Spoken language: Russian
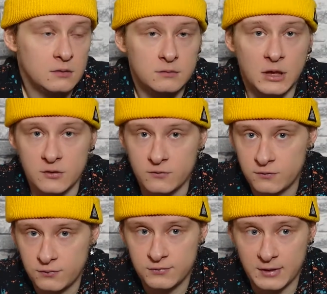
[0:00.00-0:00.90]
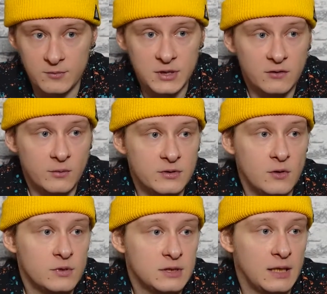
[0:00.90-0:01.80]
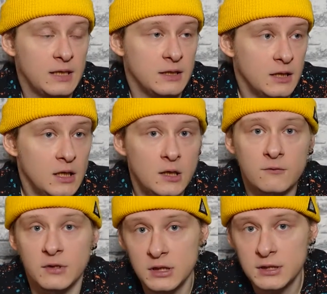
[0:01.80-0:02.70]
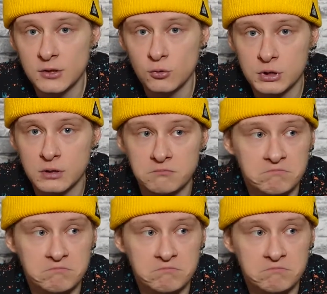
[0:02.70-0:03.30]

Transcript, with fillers: даже в, в травмированном своем состоянии, Винисиус.